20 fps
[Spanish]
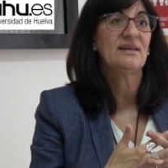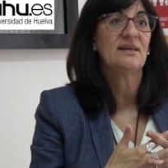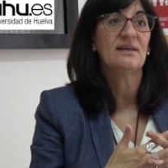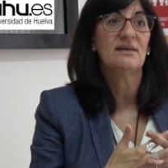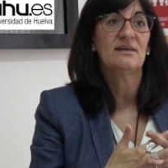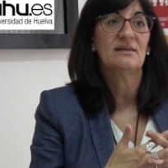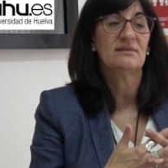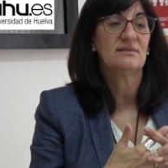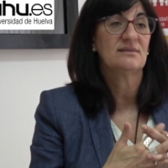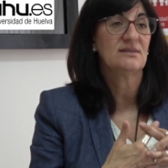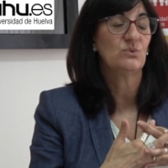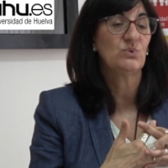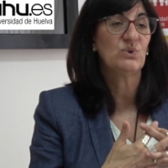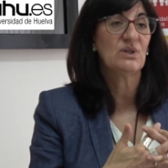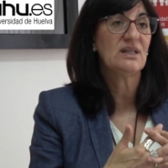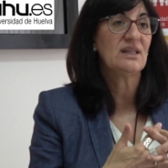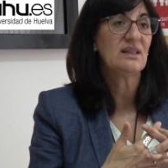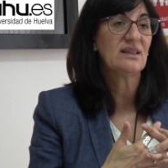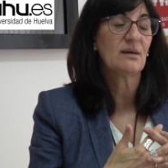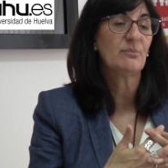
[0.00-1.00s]
que se
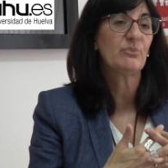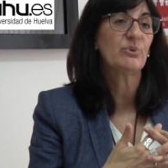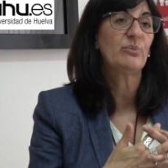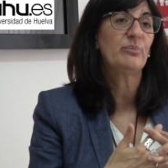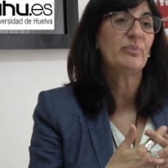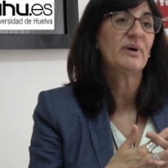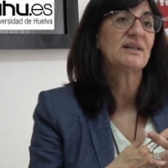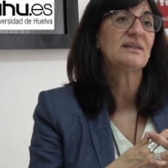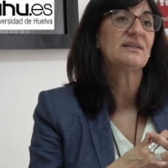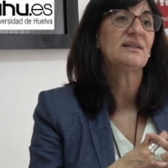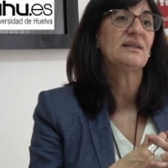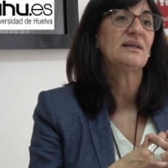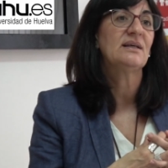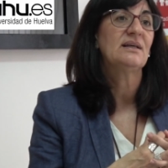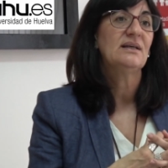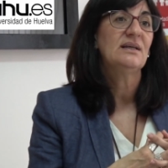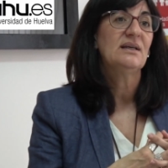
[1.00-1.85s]
utiliza por parte